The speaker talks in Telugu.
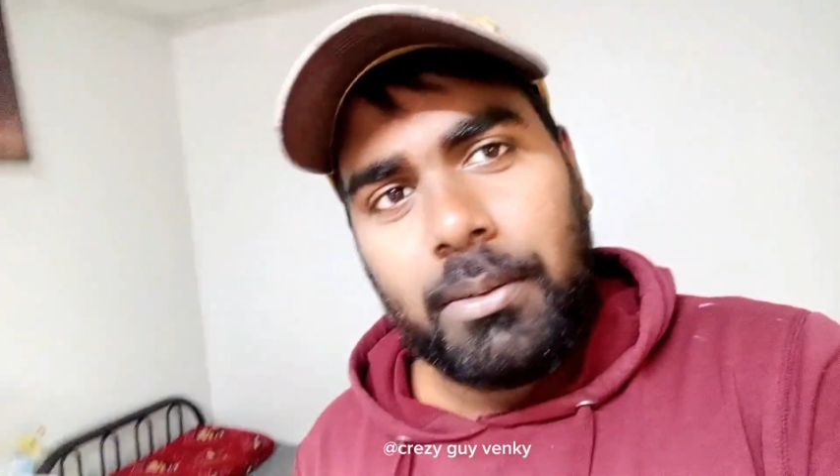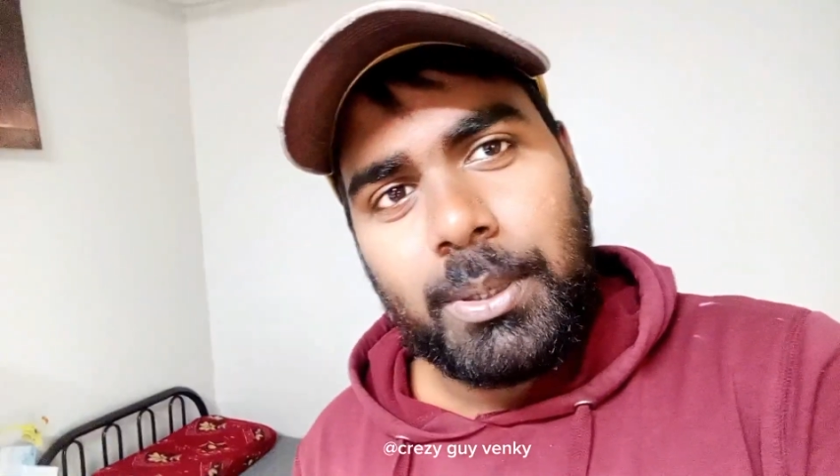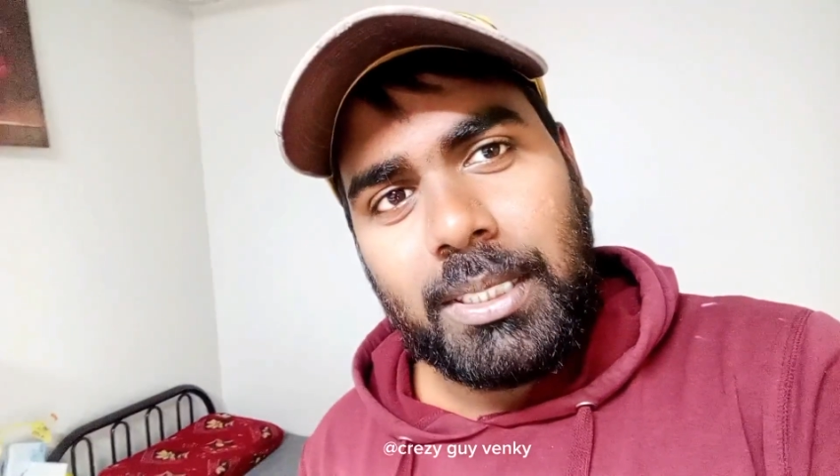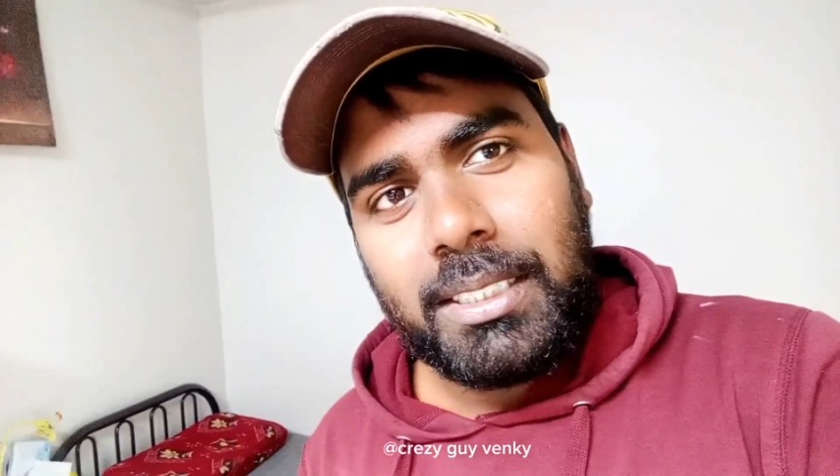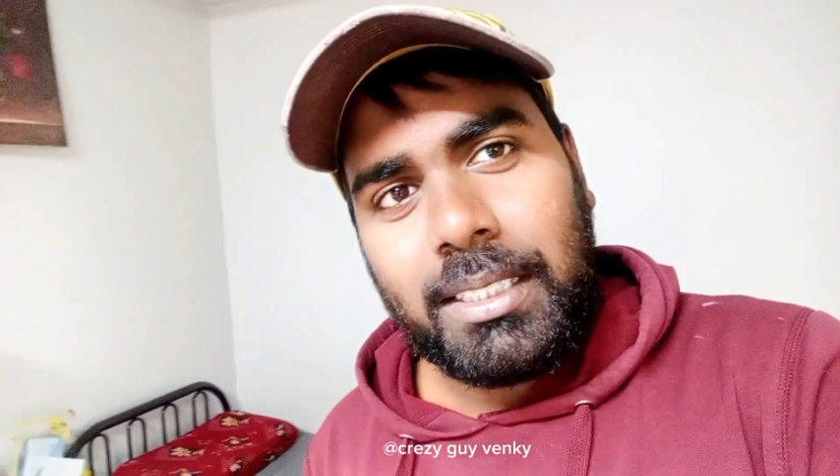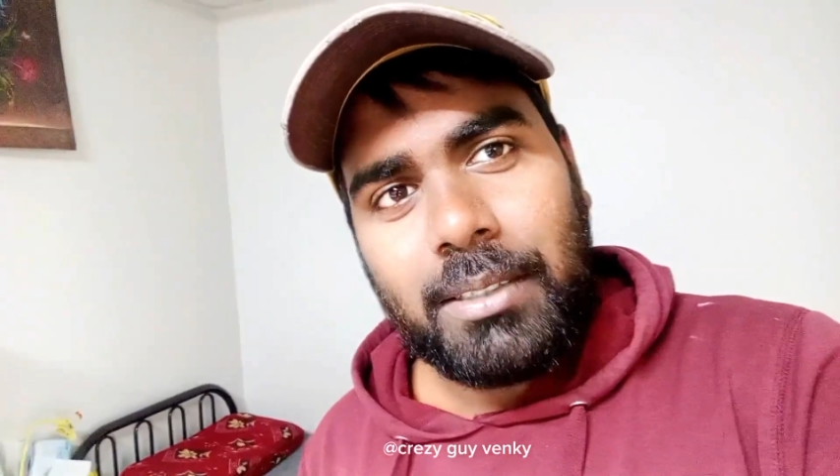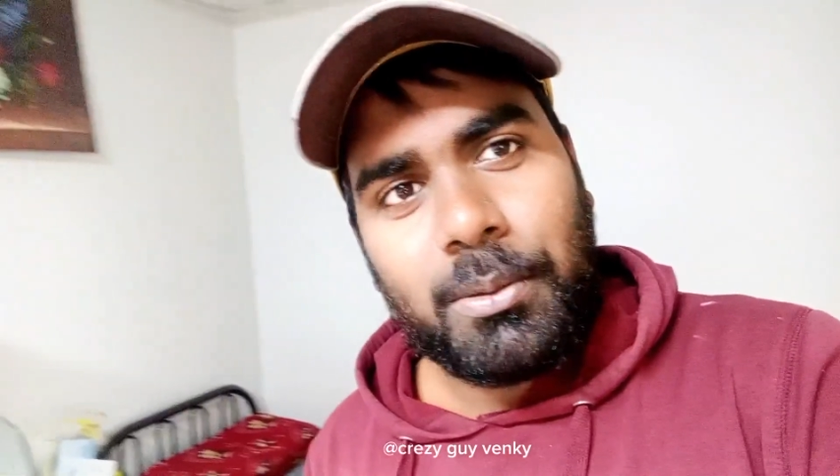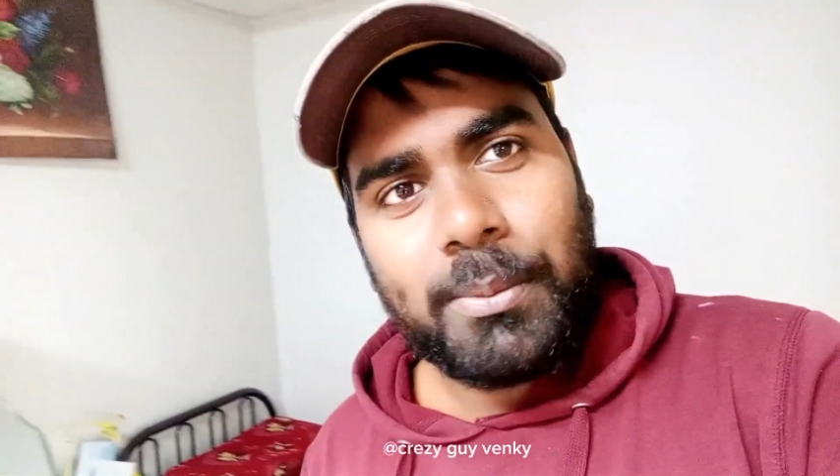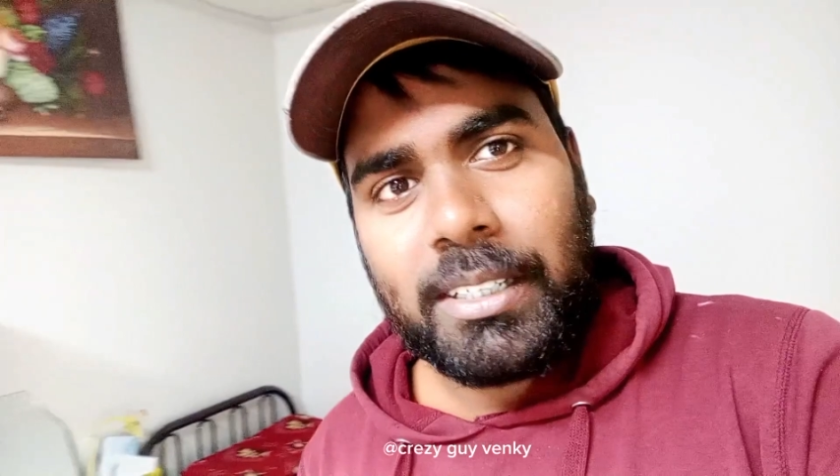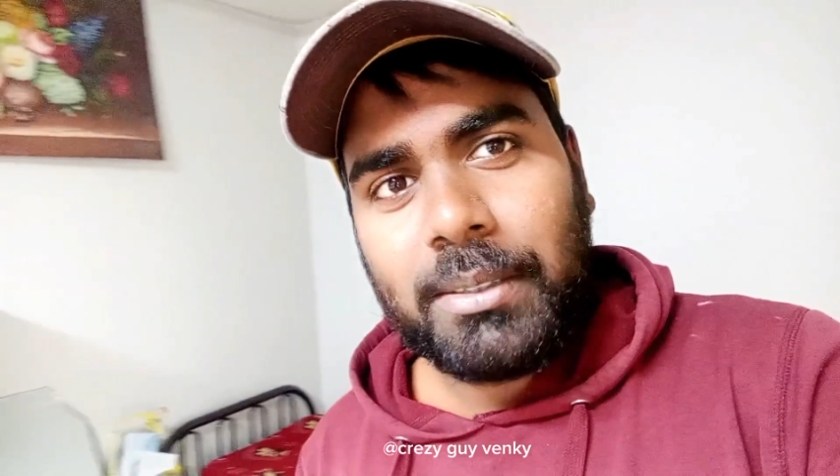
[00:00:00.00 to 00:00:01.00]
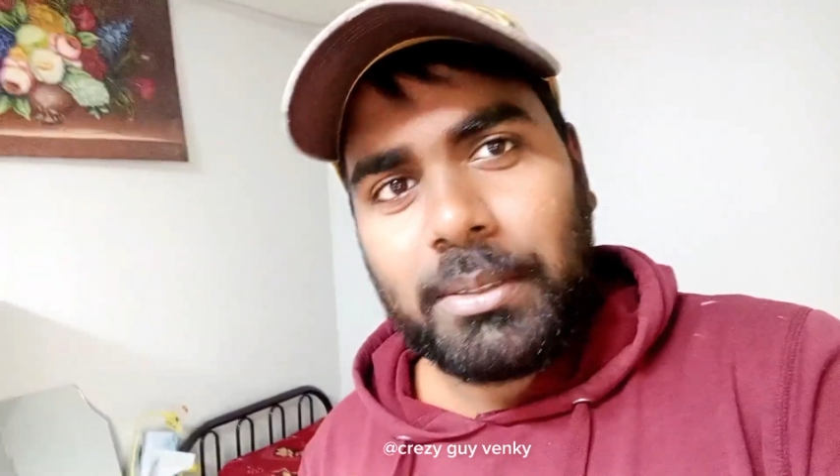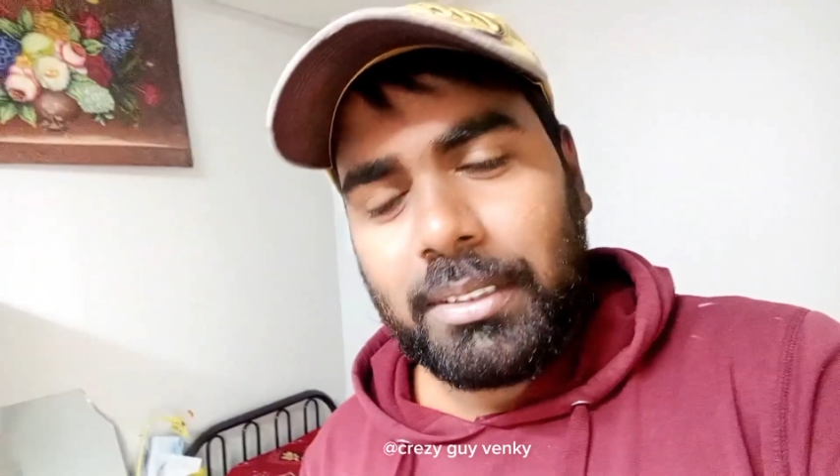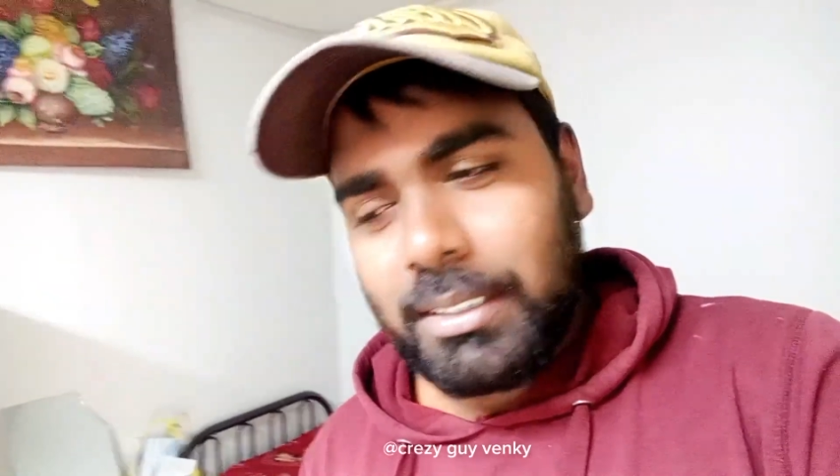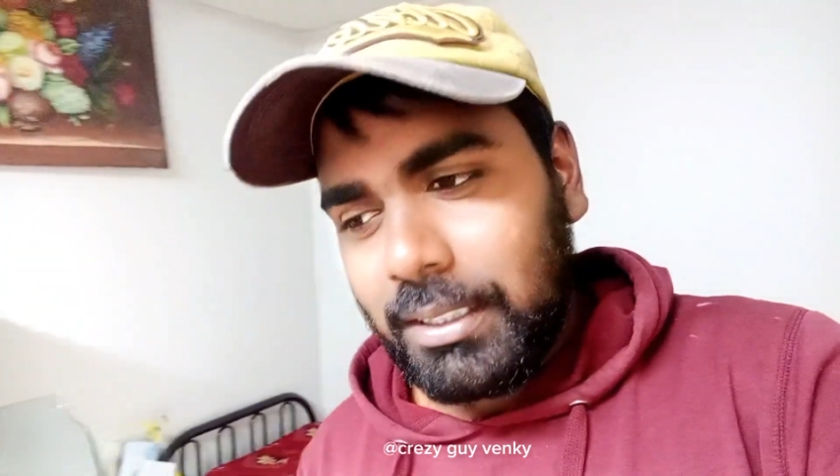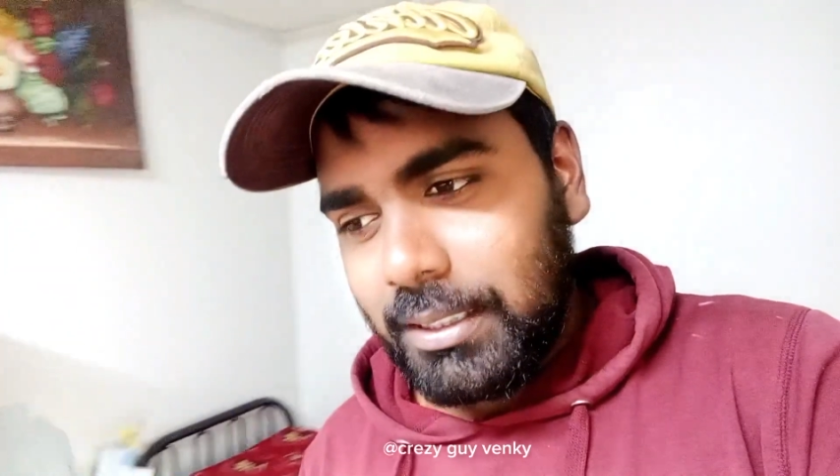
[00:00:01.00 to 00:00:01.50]
వచ్చి రూమ్ కాడికి
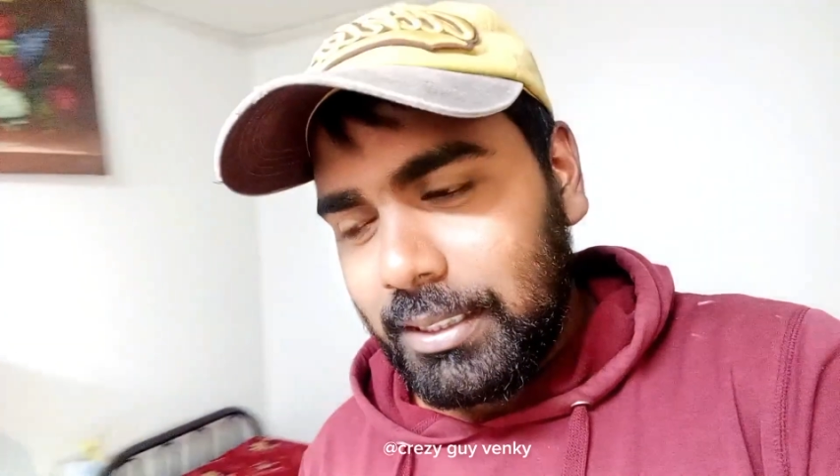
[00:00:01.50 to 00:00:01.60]
వచ్చి